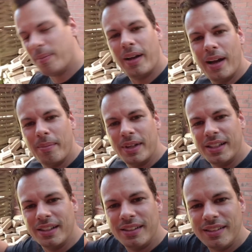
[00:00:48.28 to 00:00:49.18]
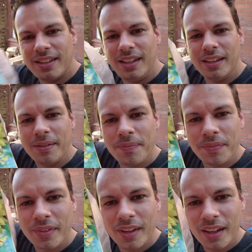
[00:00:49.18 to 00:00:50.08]
zwar einmal hier diese hier.
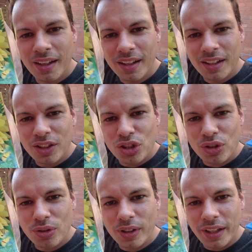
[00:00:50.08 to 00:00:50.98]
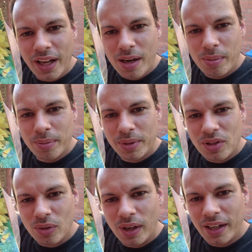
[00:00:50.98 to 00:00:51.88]
Schöne gelbe mit
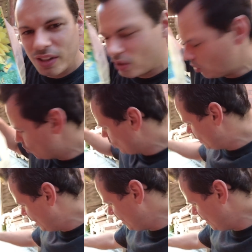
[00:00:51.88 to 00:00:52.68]
so leicht roten